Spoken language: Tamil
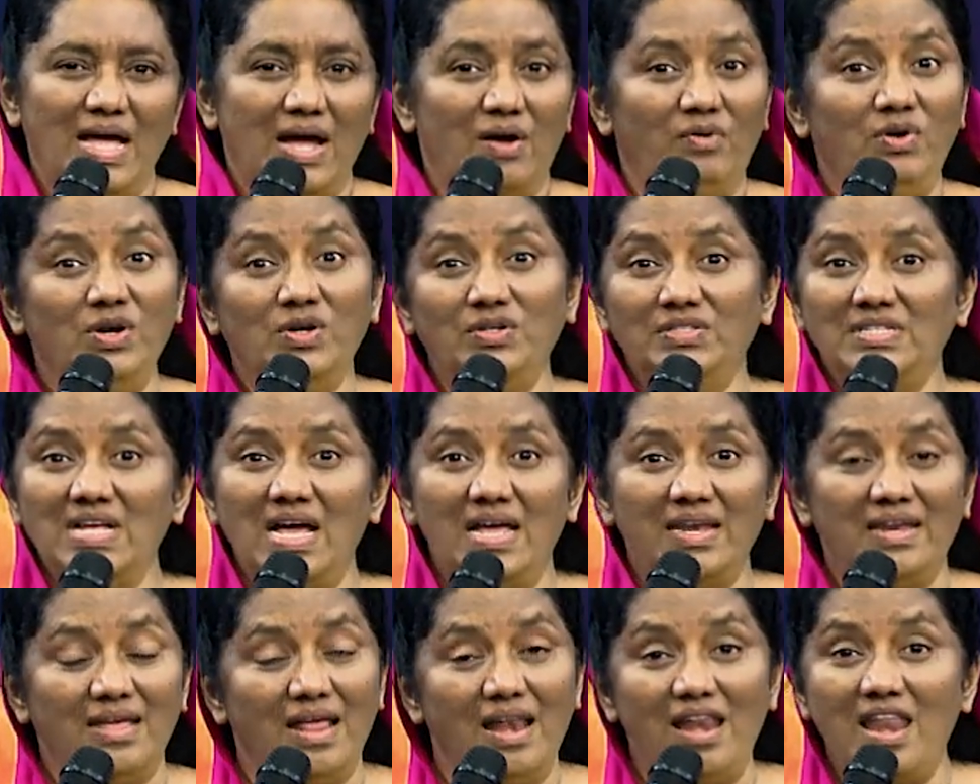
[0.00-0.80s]

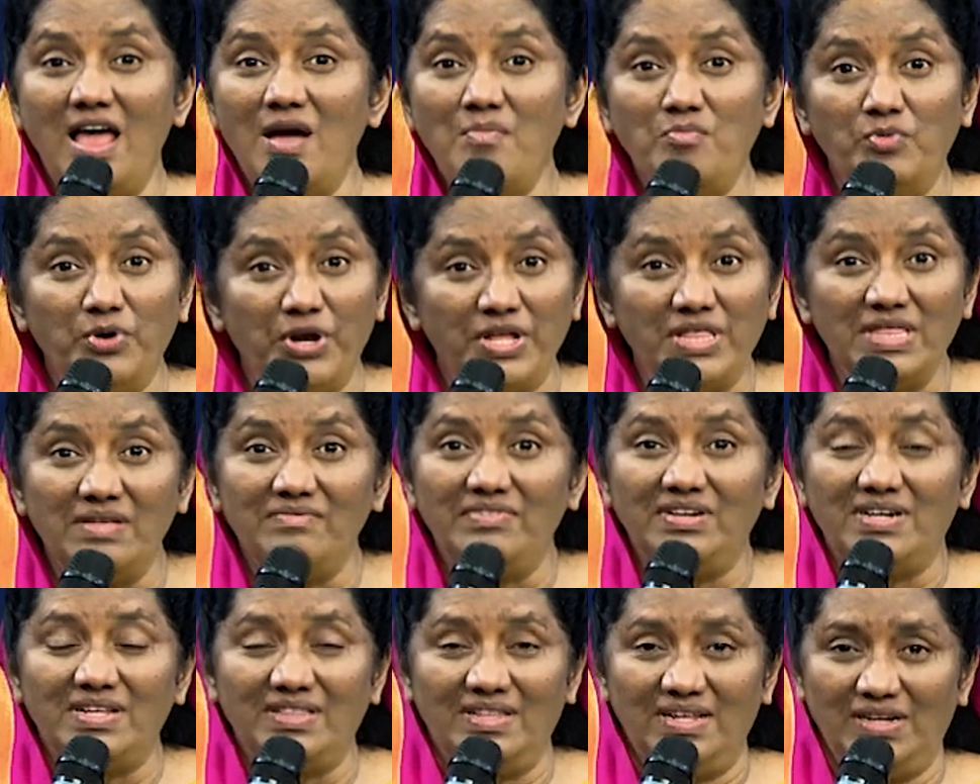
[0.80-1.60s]
அவ்வளவுதான் எல்லாம் முடிந்து
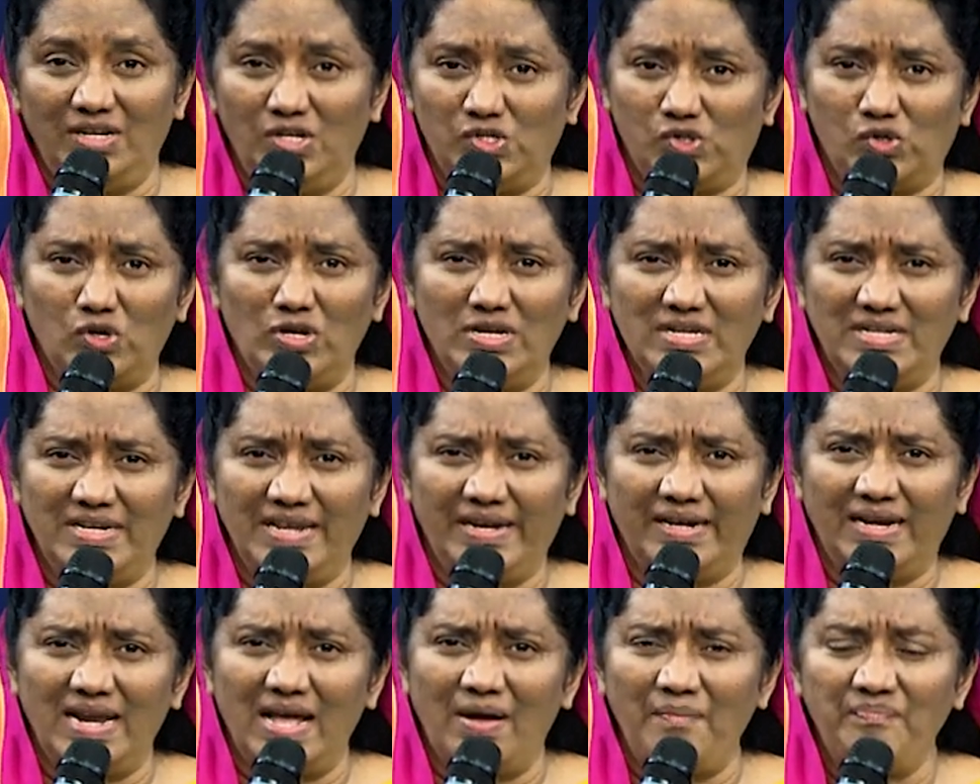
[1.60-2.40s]
விட்டது என்று
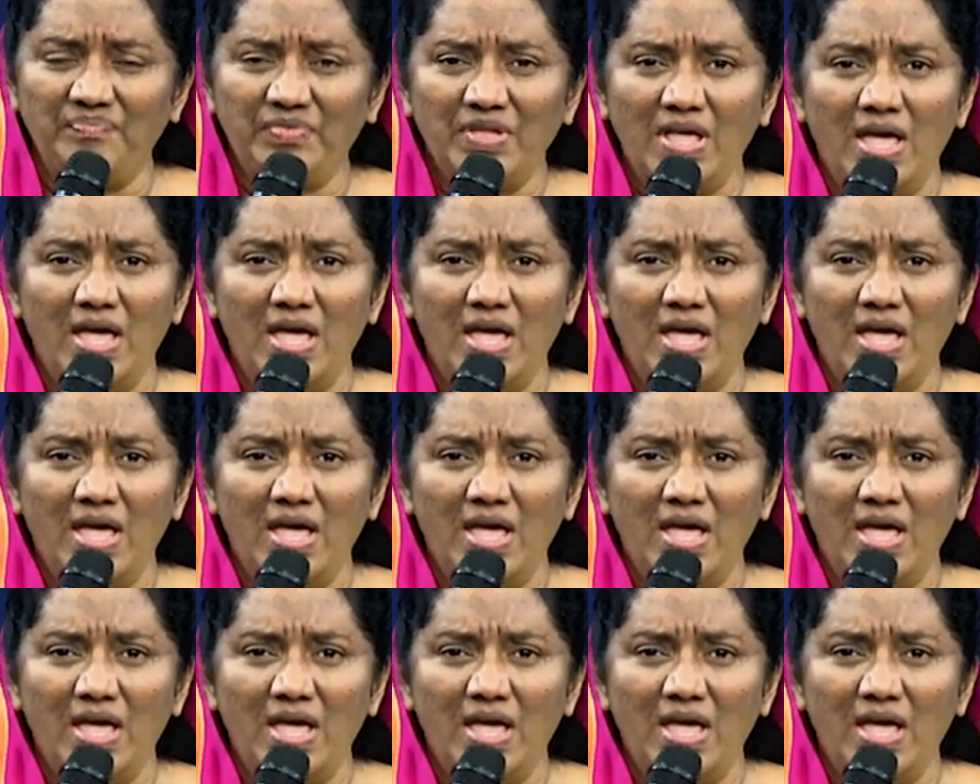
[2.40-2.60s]
சொல்லுகிறீர்களா